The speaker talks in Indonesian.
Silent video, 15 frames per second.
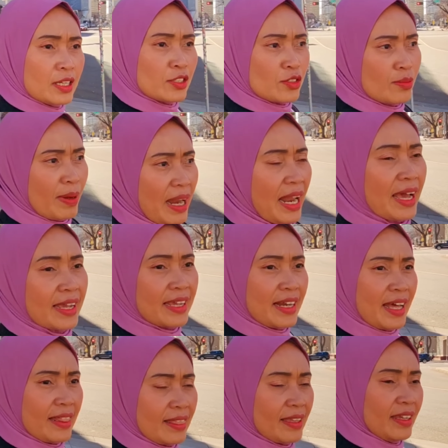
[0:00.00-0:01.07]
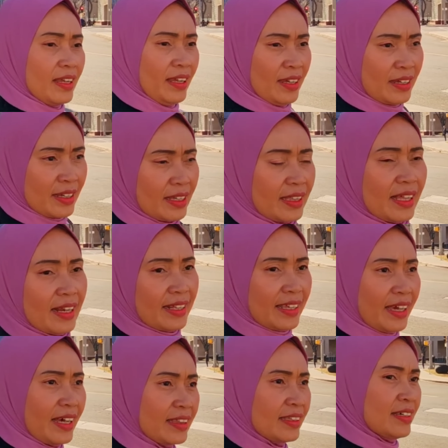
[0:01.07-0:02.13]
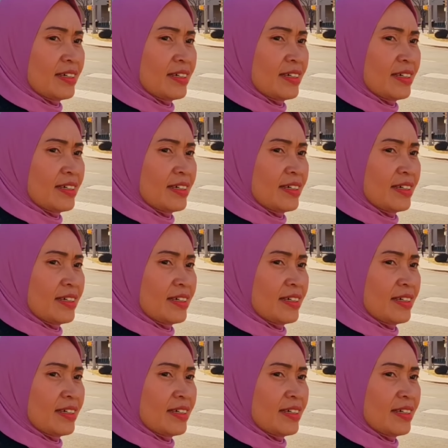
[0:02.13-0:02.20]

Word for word: jumpa lagi nanti kita lihat